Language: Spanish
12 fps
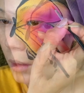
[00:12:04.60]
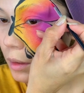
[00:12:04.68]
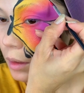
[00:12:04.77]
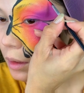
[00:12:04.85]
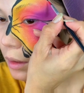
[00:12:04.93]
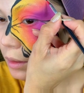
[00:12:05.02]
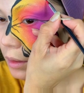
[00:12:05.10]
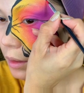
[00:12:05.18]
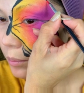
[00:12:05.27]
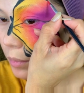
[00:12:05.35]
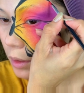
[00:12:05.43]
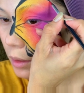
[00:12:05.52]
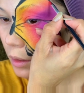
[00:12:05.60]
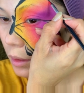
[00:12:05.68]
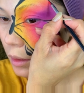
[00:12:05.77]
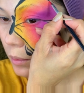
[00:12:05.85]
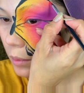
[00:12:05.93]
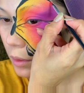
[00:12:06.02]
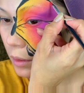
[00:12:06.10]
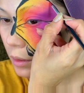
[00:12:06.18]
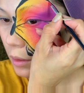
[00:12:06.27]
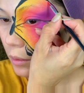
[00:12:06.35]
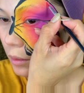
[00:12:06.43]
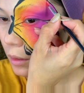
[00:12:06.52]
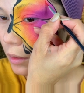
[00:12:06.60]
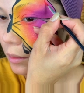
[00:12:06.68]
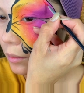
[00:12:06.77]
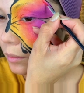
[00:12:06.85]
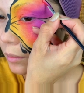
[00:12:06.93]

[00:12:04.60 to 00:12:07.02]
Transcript: Niñas, en la parte de aquí voy a estar cogiendo